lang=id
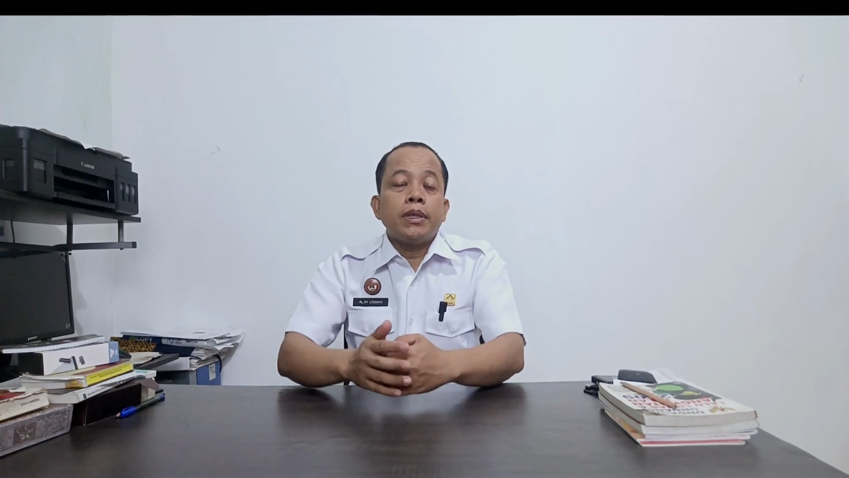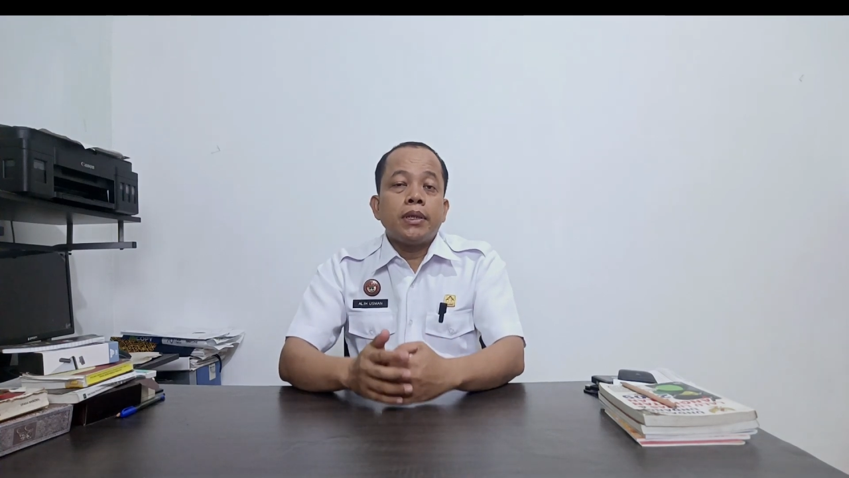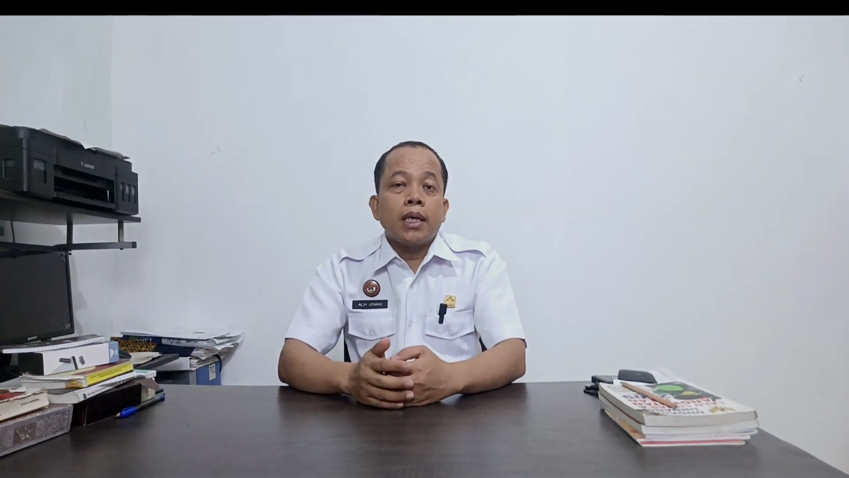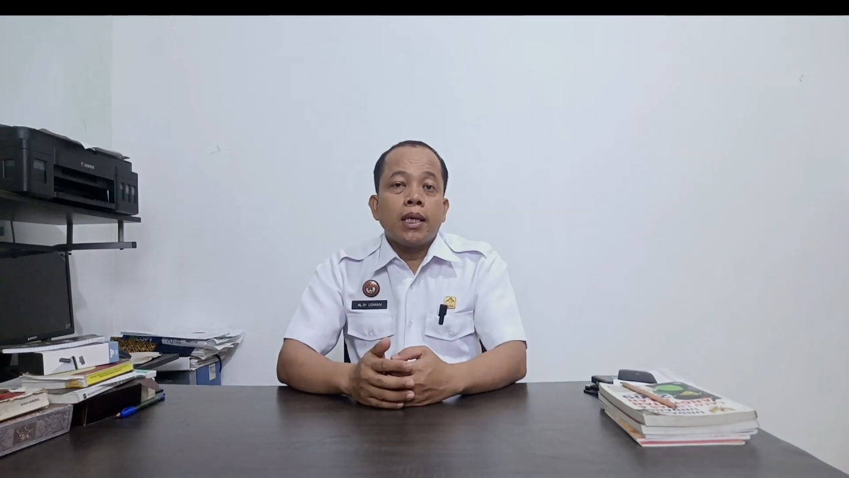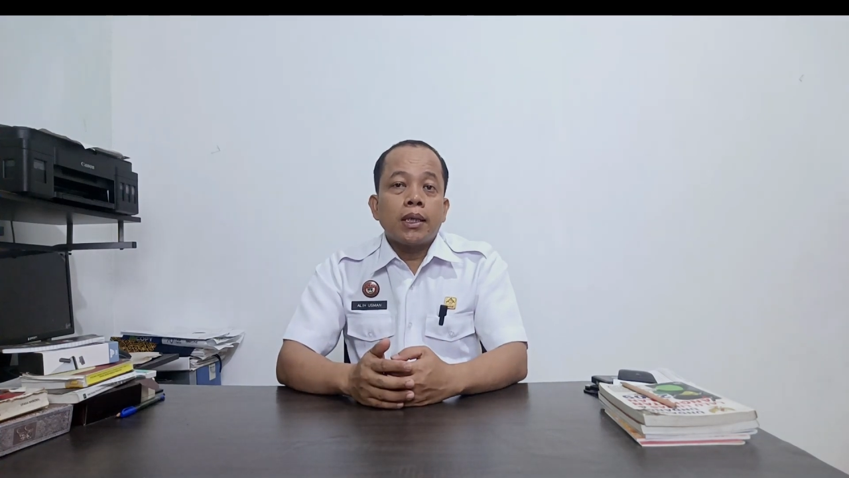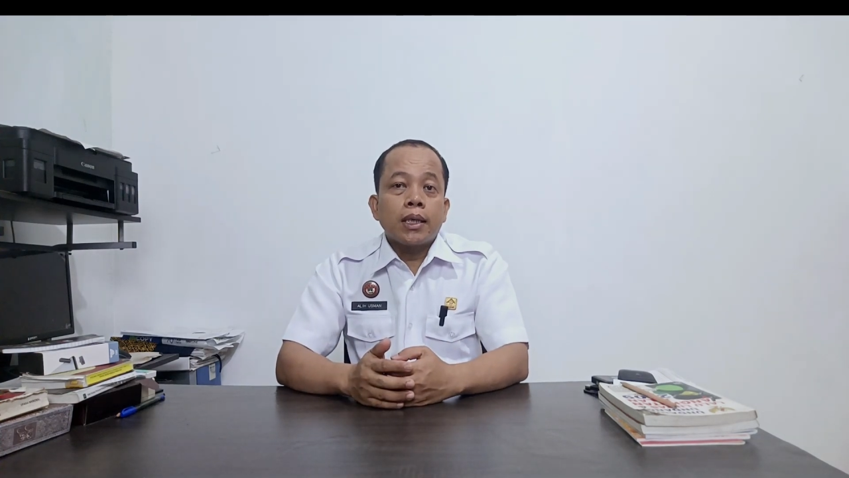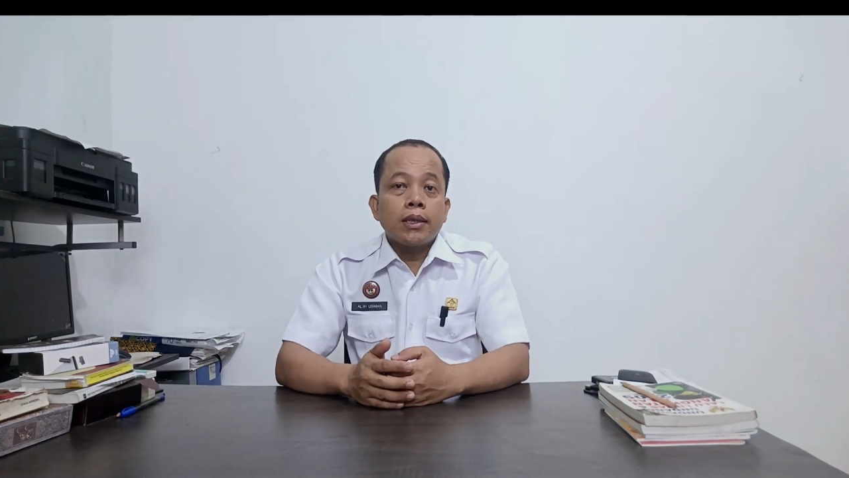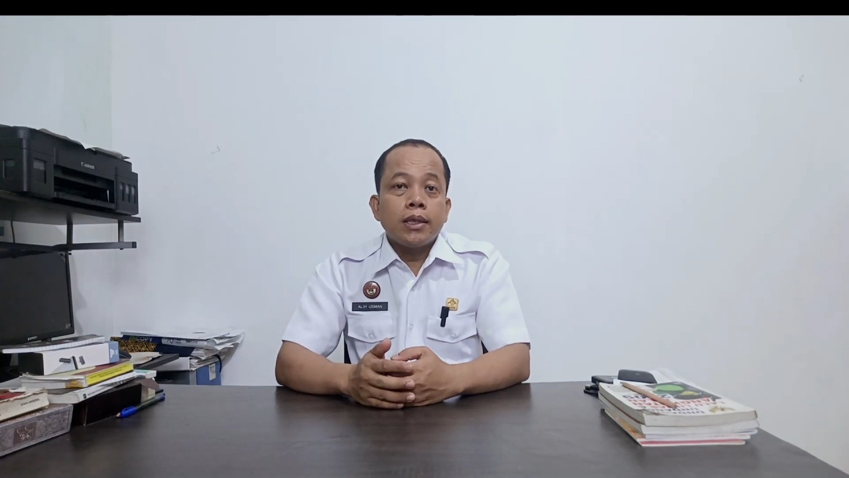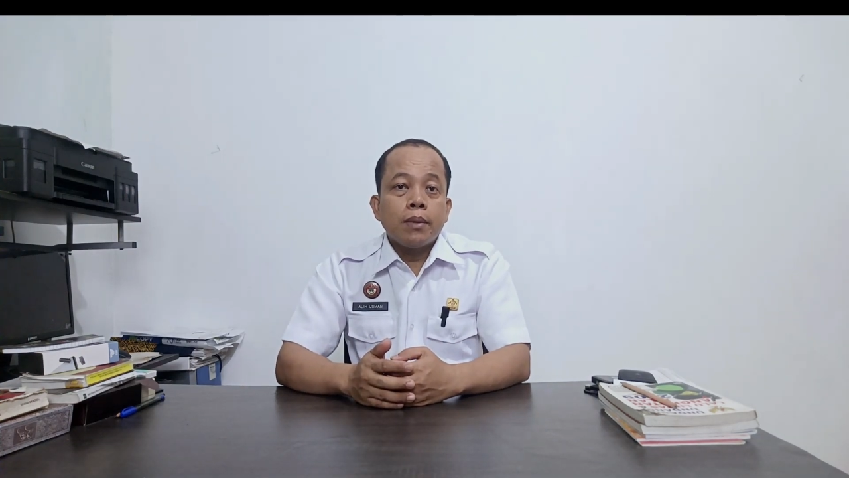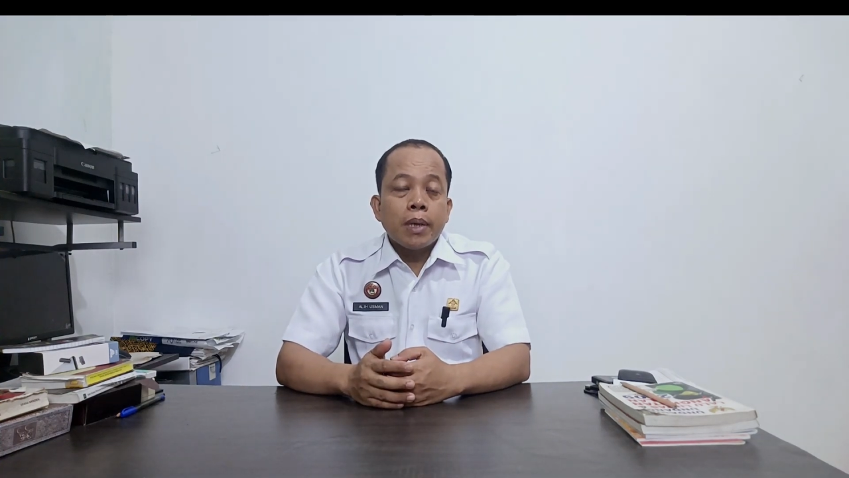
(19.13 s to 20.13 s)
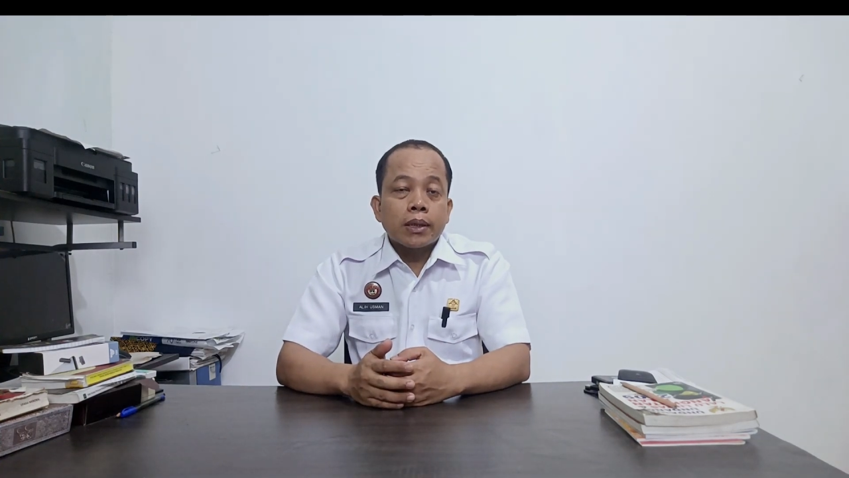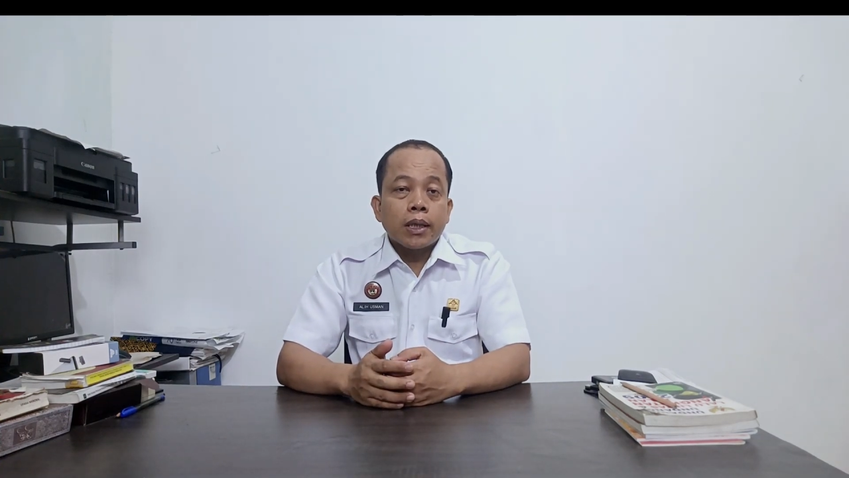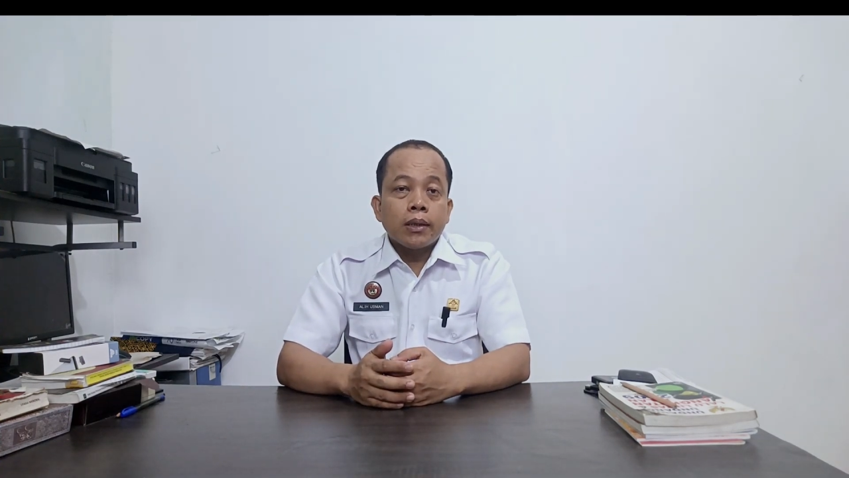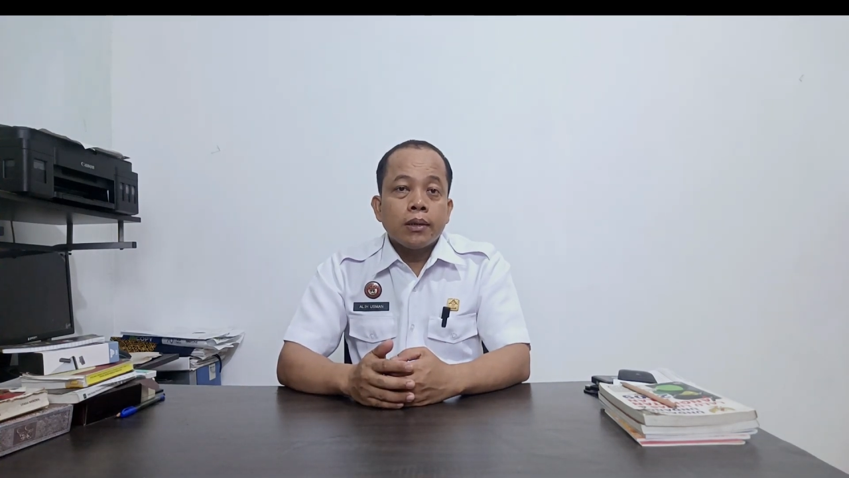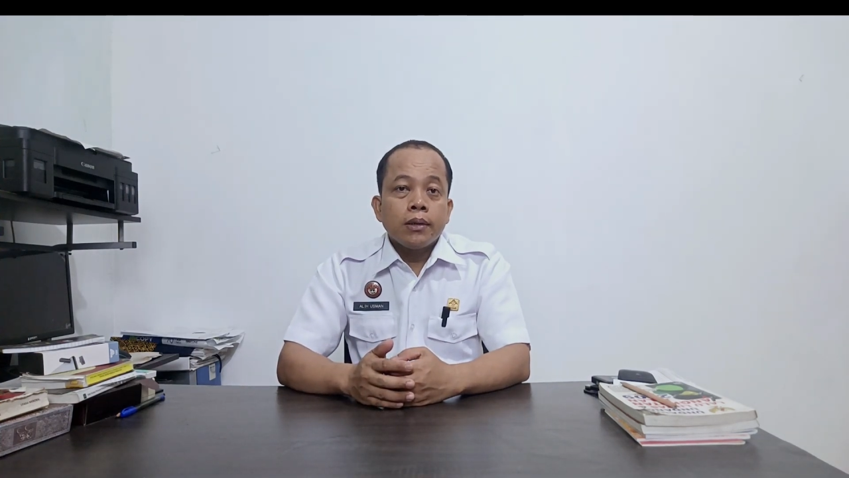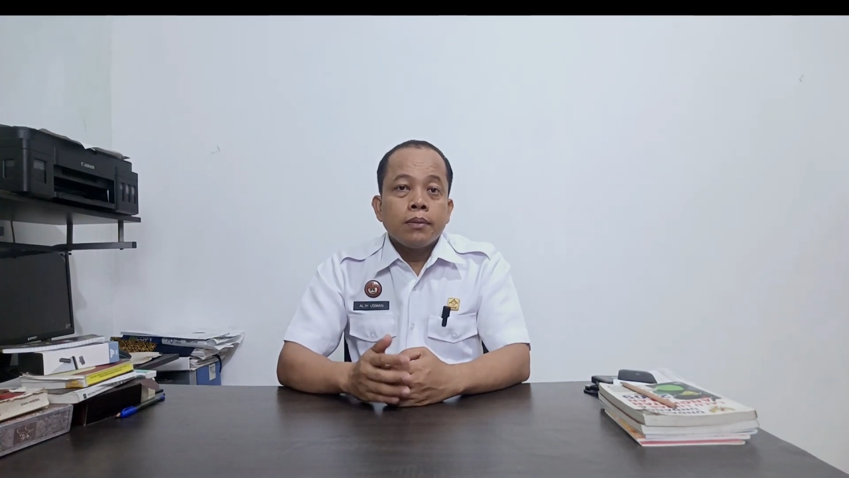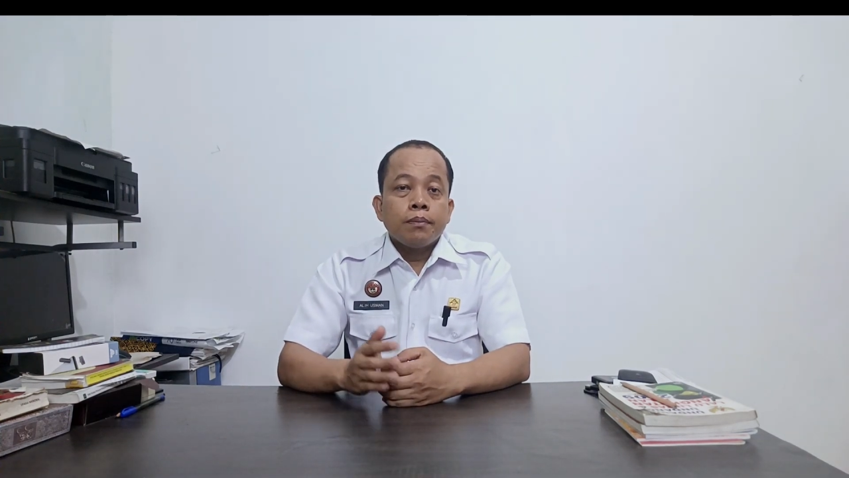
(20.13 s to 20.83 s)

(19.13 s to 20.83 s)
menjalankan jabatan,